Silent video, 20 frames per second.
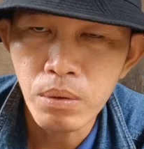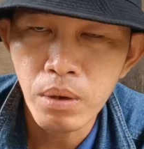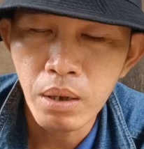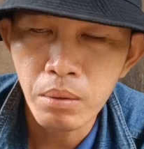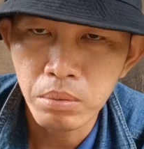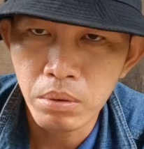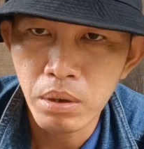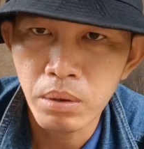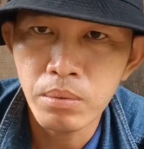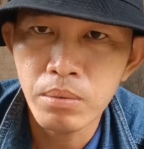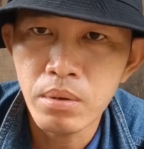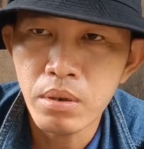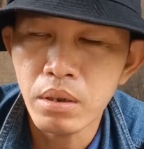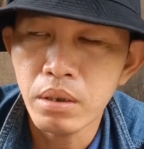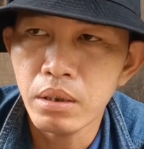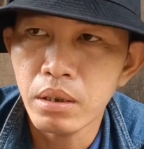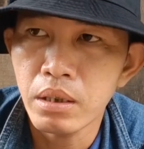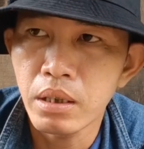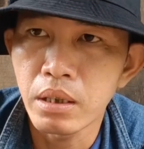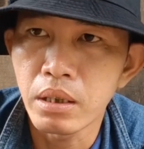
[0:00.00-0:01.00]
của ông chú á,
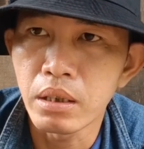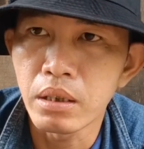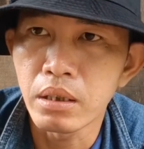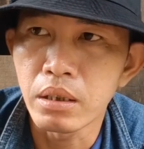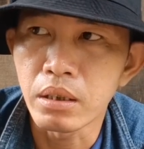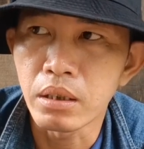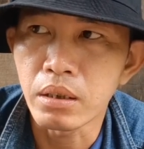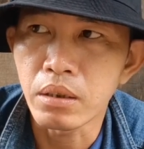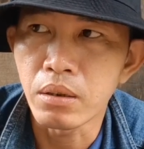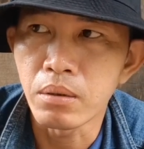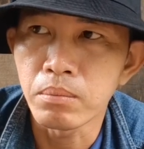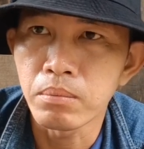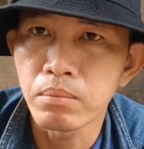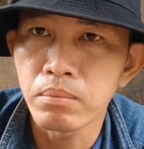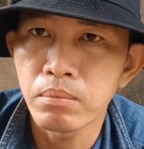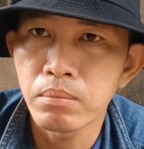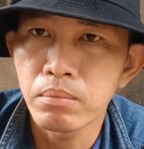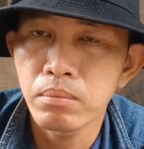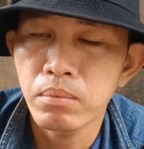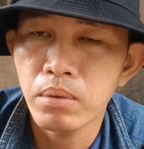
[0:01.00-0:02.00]
thì
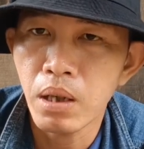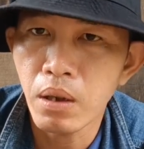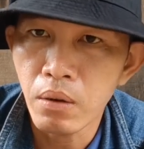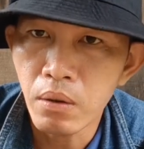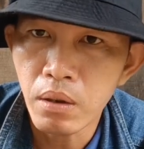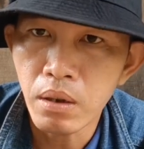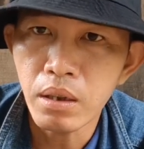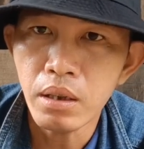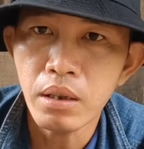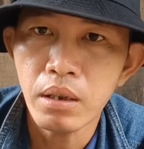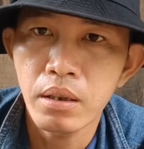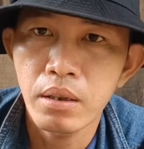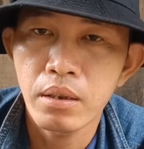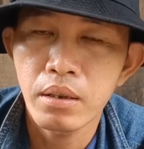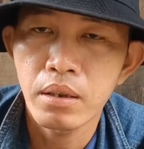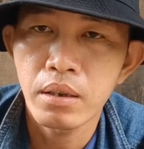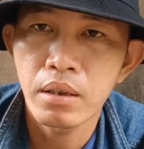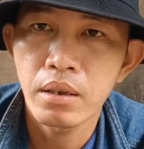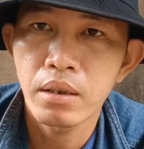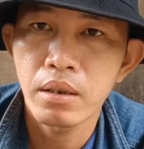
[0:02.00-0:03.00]
cũng có
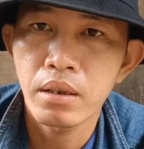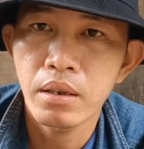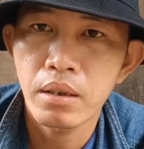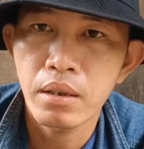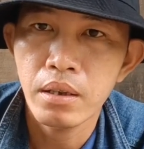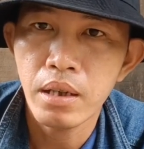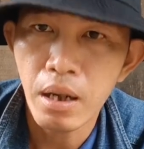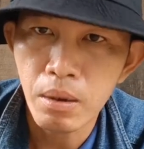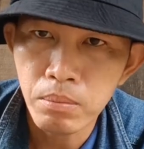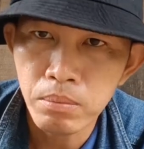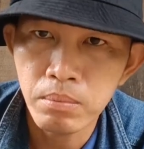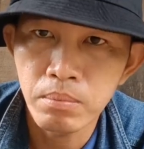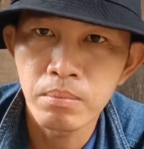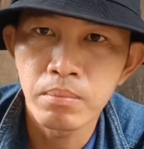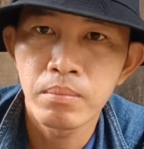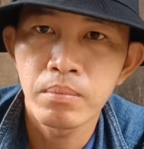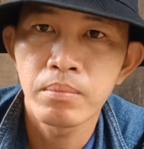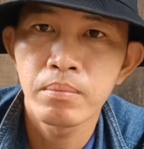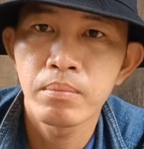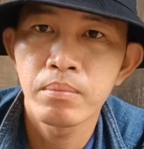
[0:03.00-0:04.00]
đông
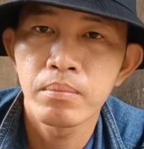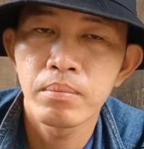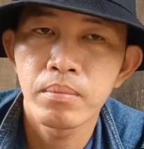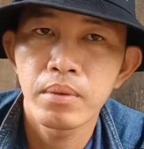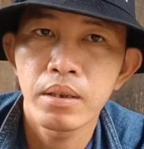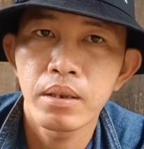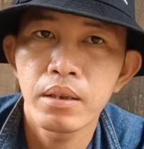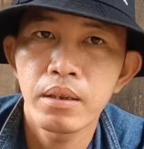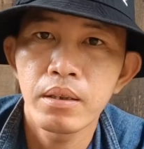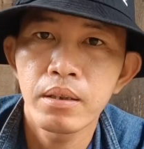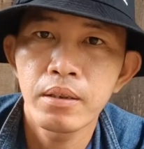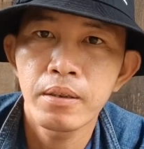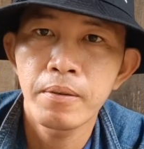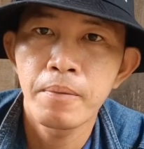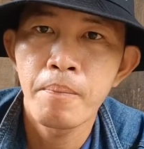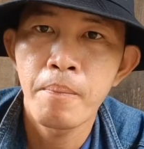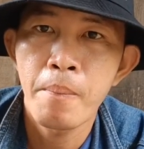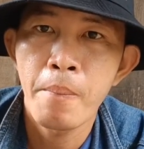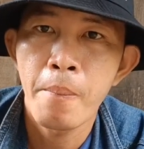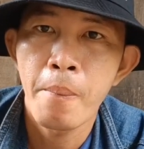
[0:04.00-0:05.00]
đó.
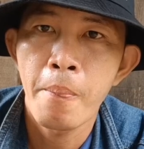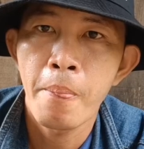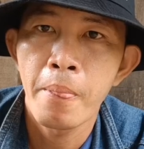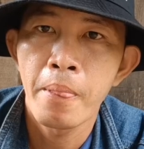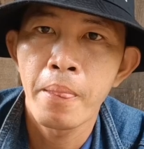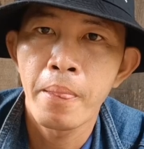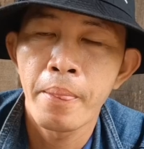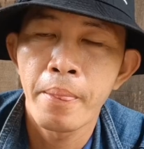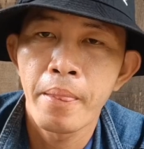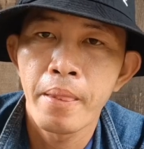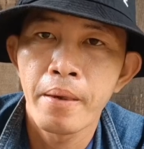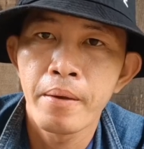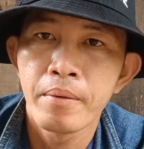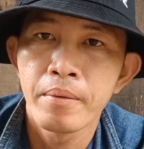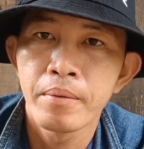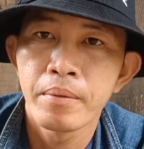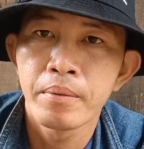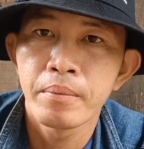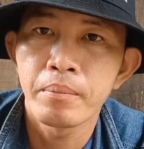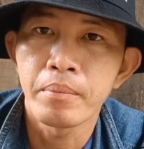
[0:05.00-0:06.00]

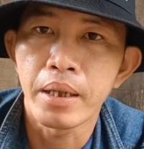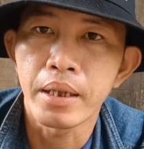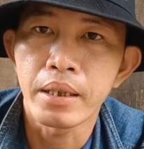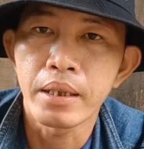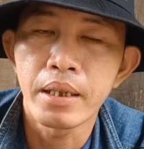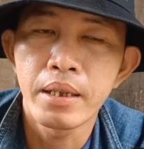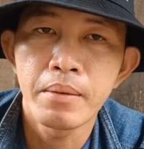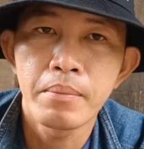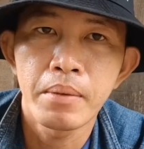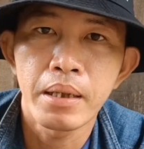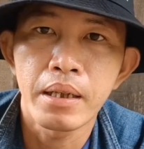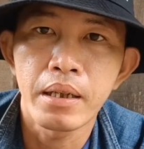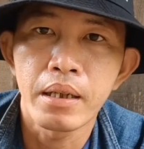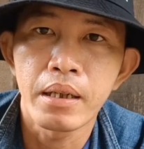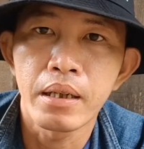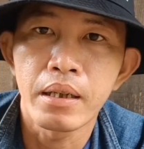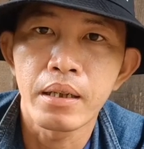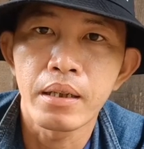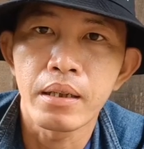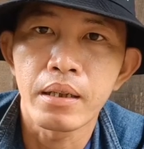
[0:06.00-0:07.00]
mà khi
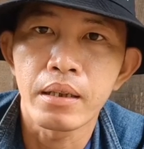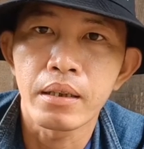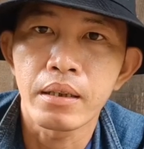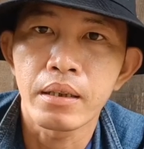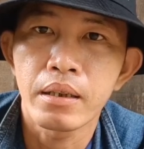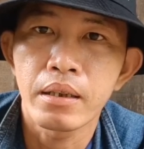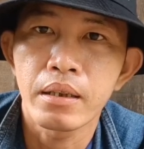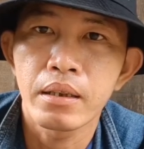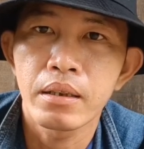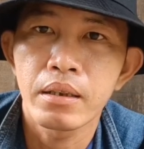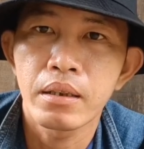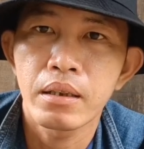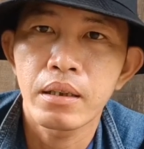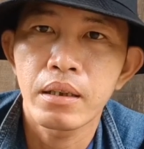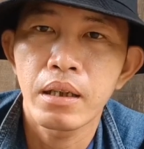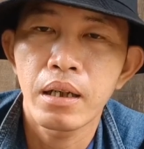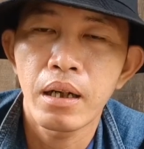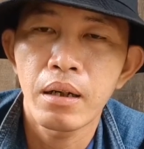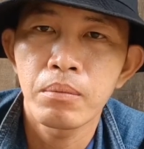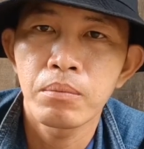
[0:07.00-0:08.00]
mà
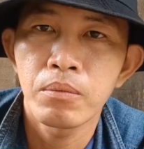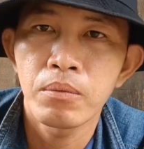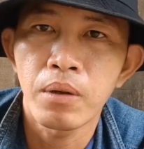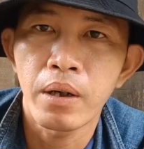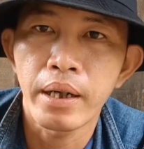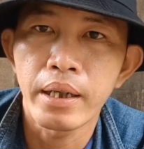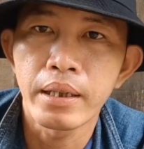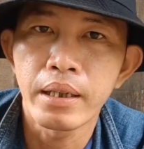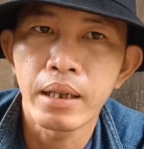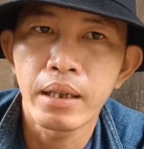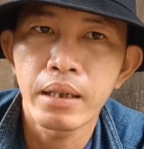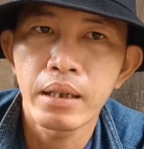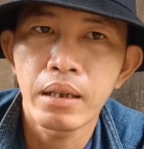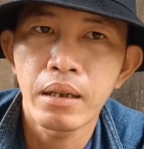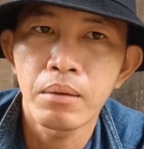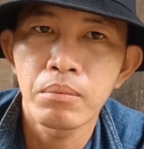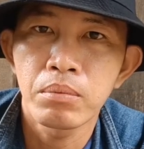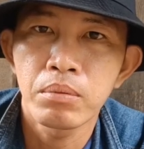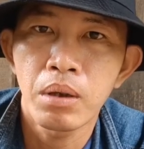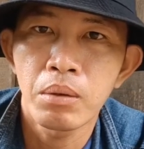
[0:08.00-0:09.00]
ông ngoại đã
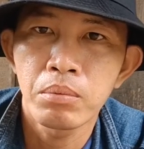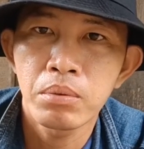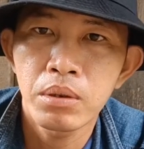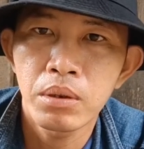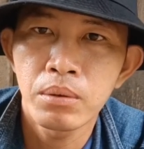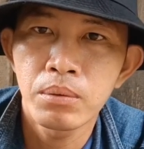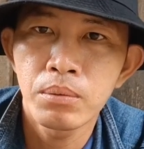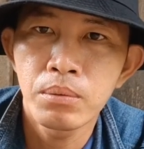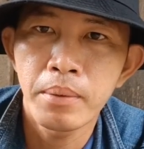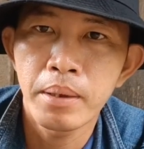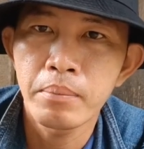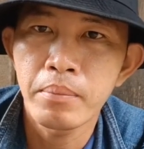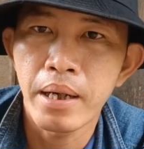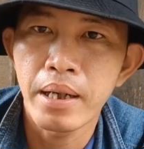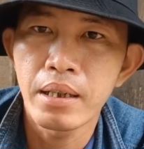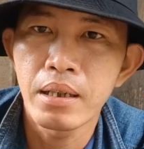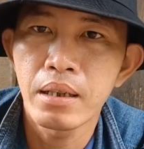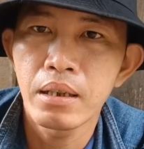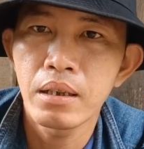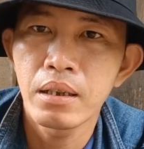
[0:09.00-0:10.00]
ông ông chú bạn
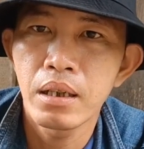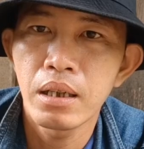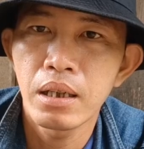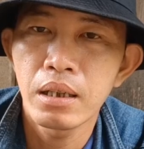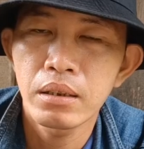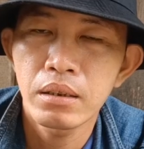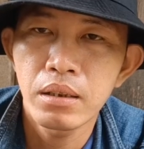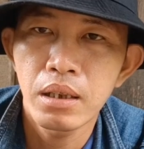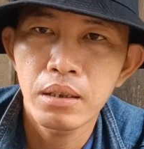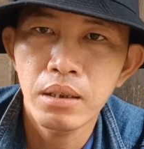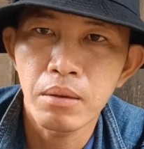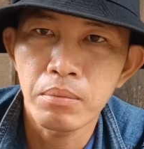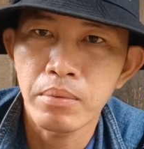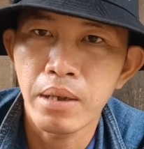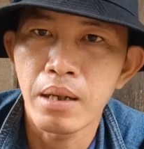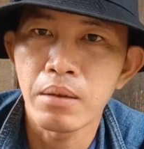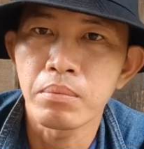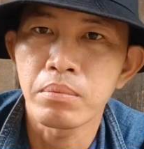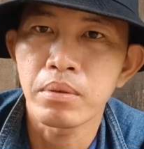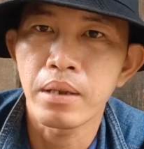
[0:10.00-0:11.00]
bảy lên trên cộng
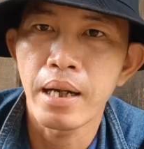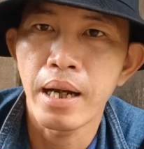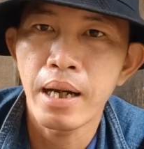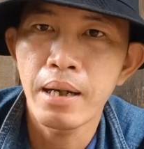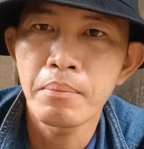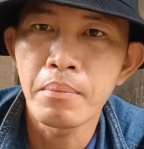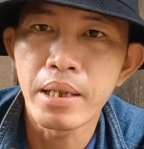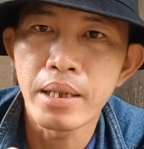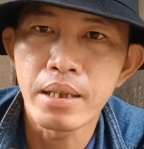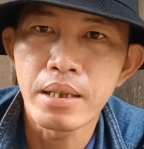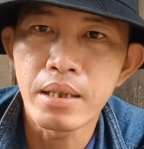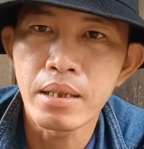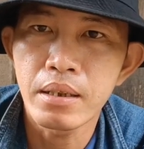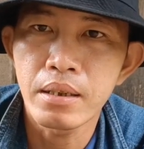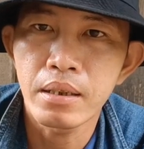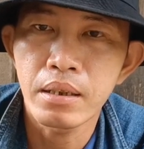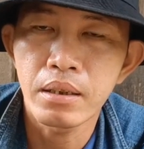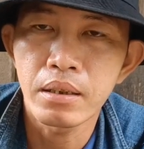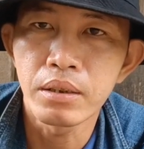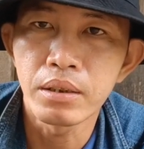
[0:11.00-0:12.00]
đồng đã bị
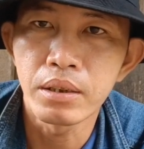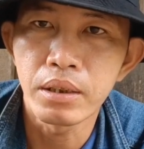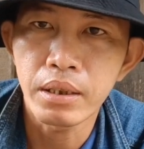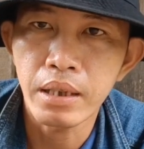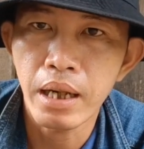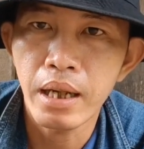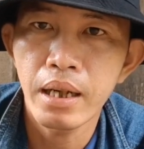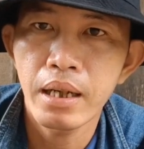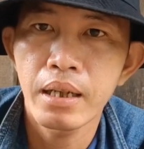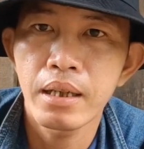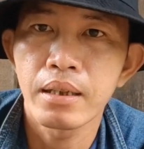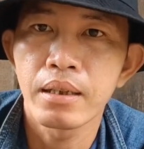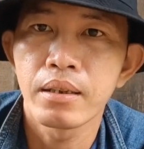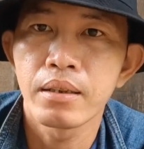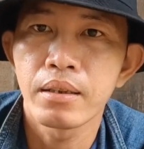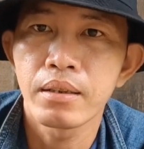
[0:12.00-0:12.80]
người ta